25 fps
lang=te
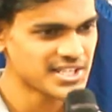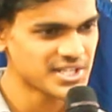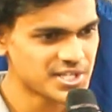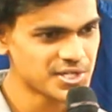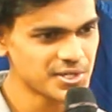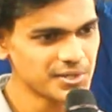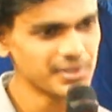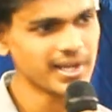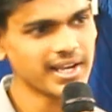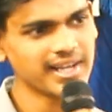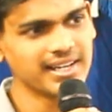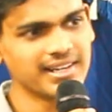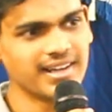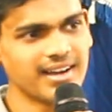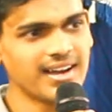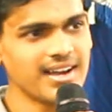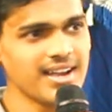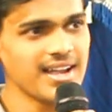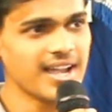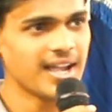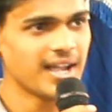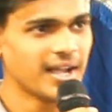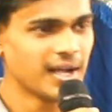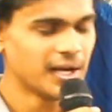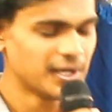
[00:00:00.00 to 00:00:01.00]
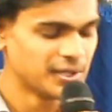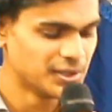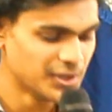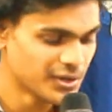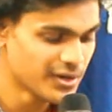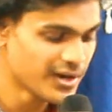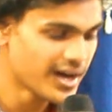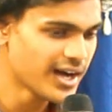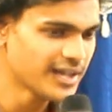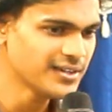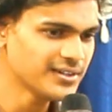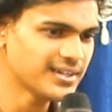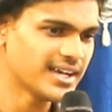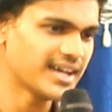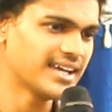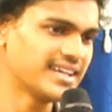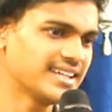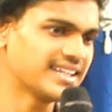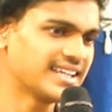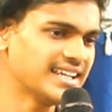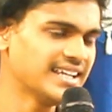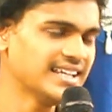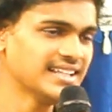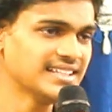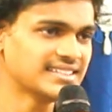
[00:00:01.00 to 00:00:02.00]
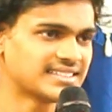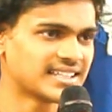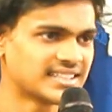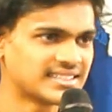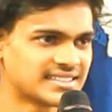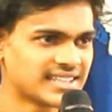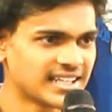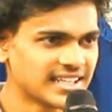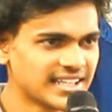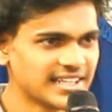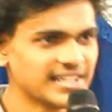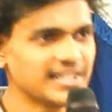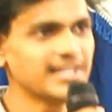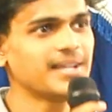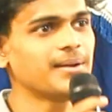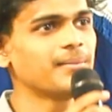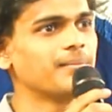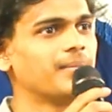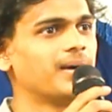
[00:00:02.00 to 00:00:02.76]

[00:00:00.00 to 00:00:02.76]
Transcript: శిష్యుడైన యోహాను గారికి తన తల్లిని